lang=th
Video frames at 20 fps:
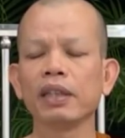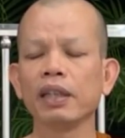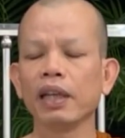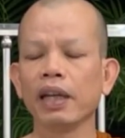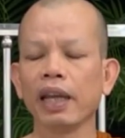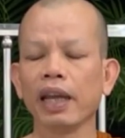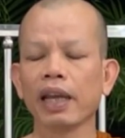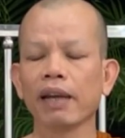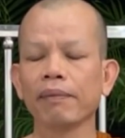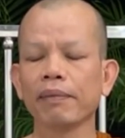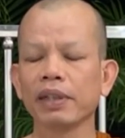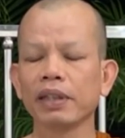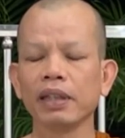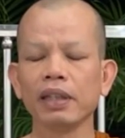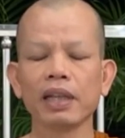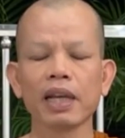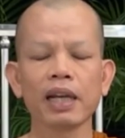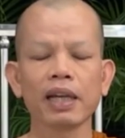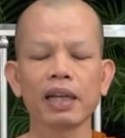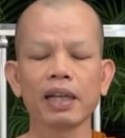มันสิแนนมัน
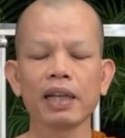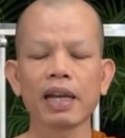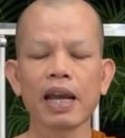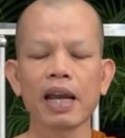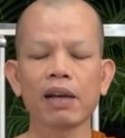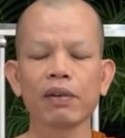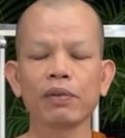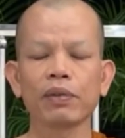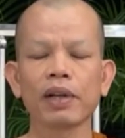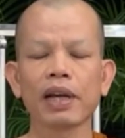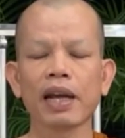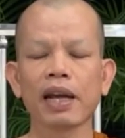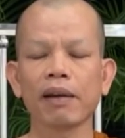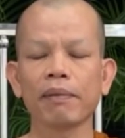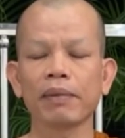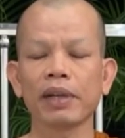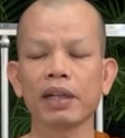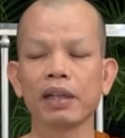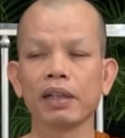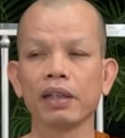สิยั่งกับยาหัว
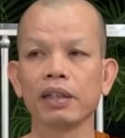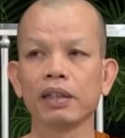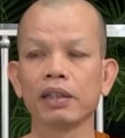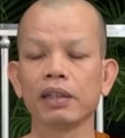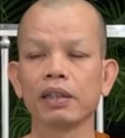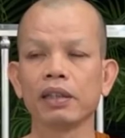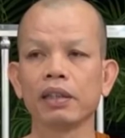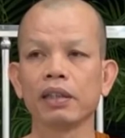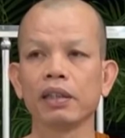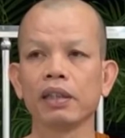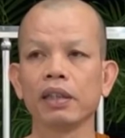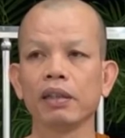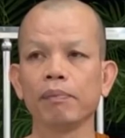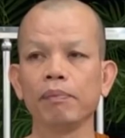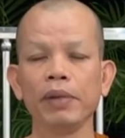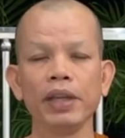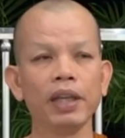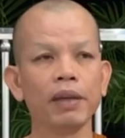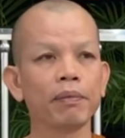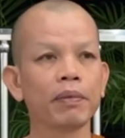หามัน
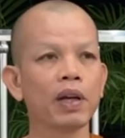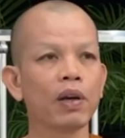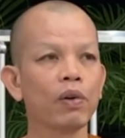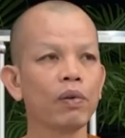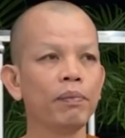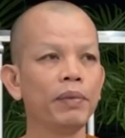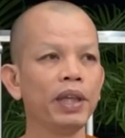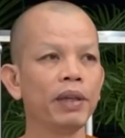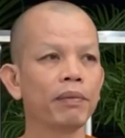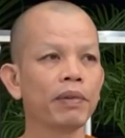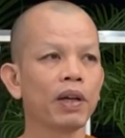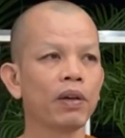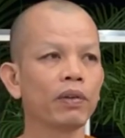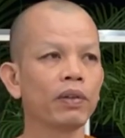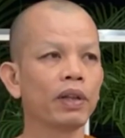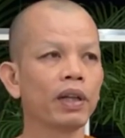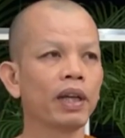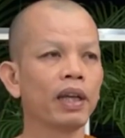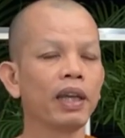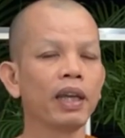นี่ บีบเขาบีบ
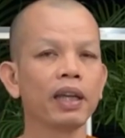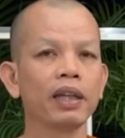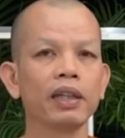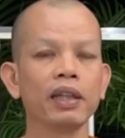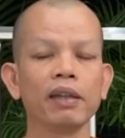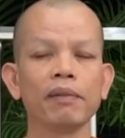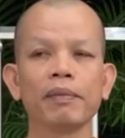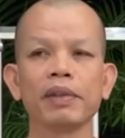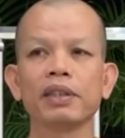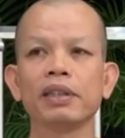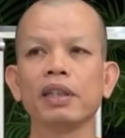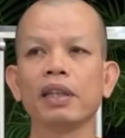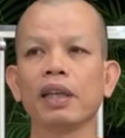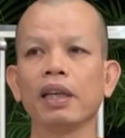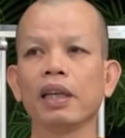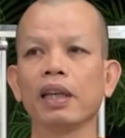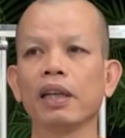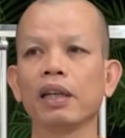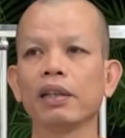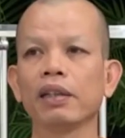เขาถ้าได้แห่งดี มันสิ
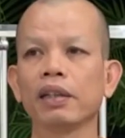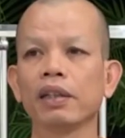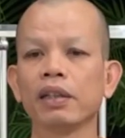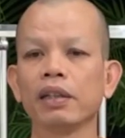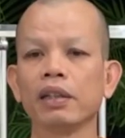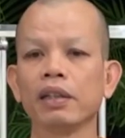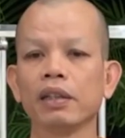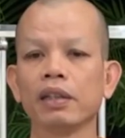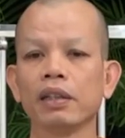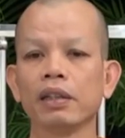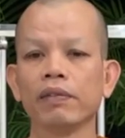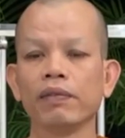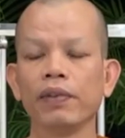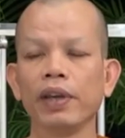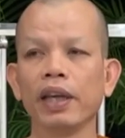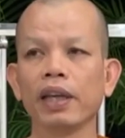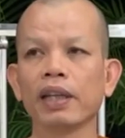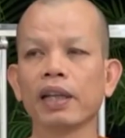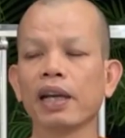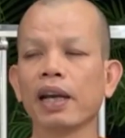ได้เห็น
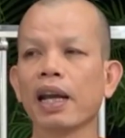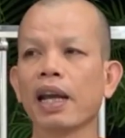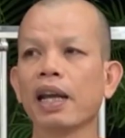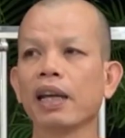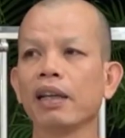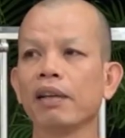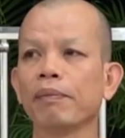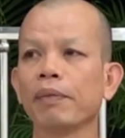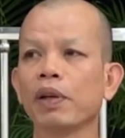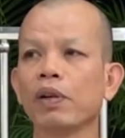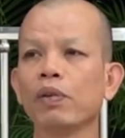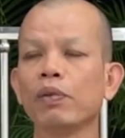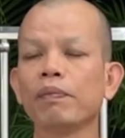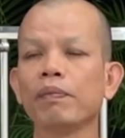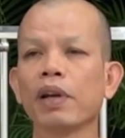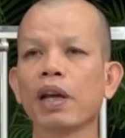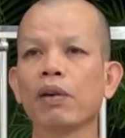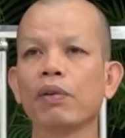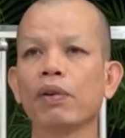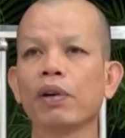เวทนาที่มัน
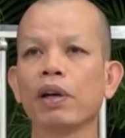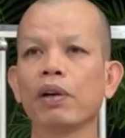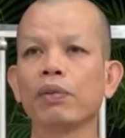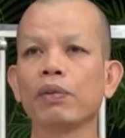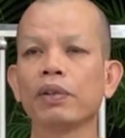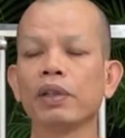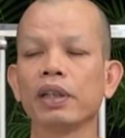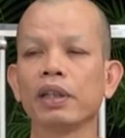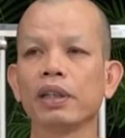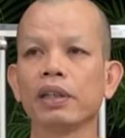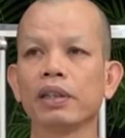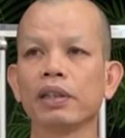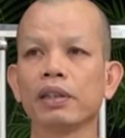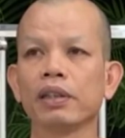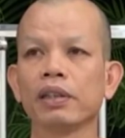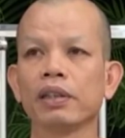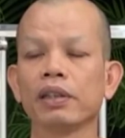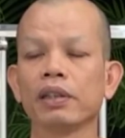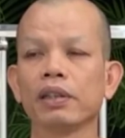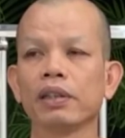ลุ่มเหล่าเฮานี่
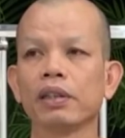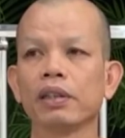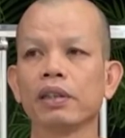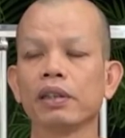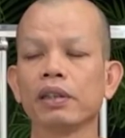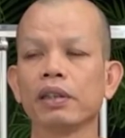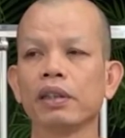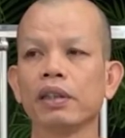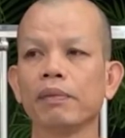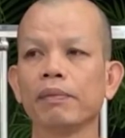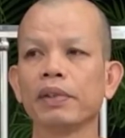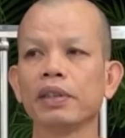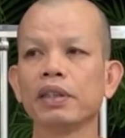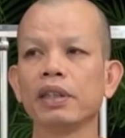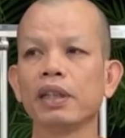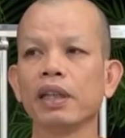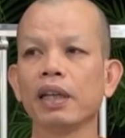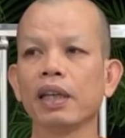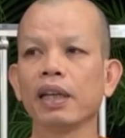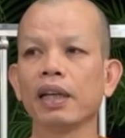นี่มั
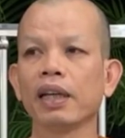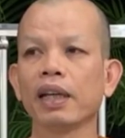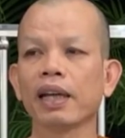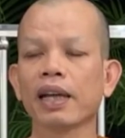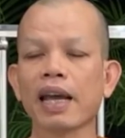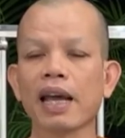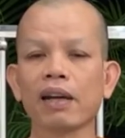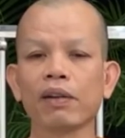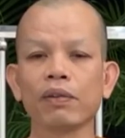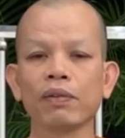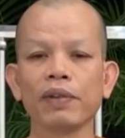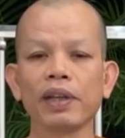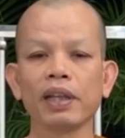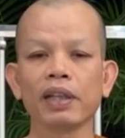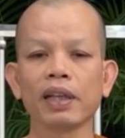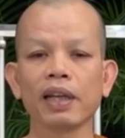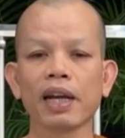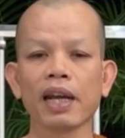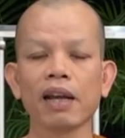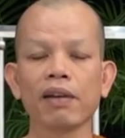นสิได้เห็นอาการของ
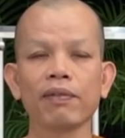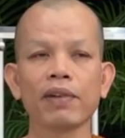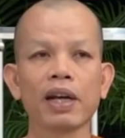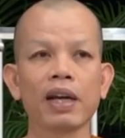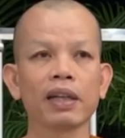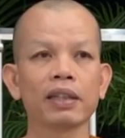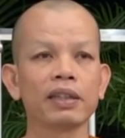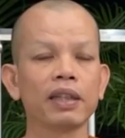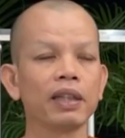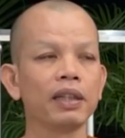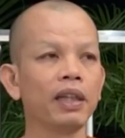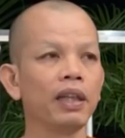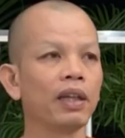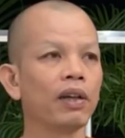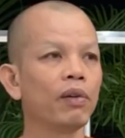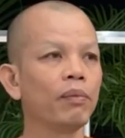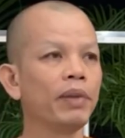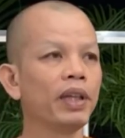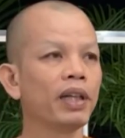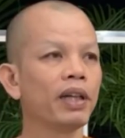เวทนาว่าส
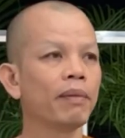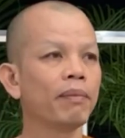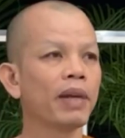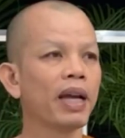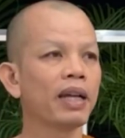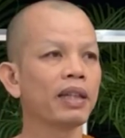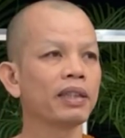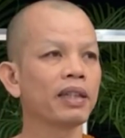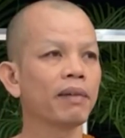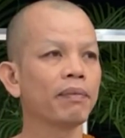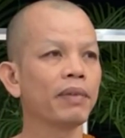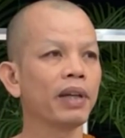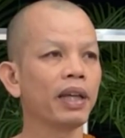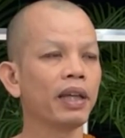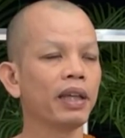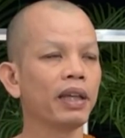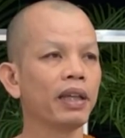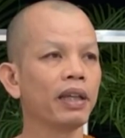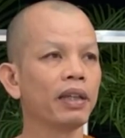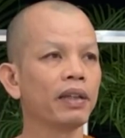ติเฮามีกำลังซ้ำ
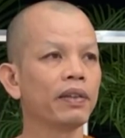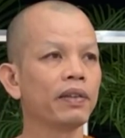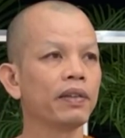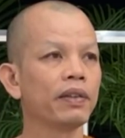ใด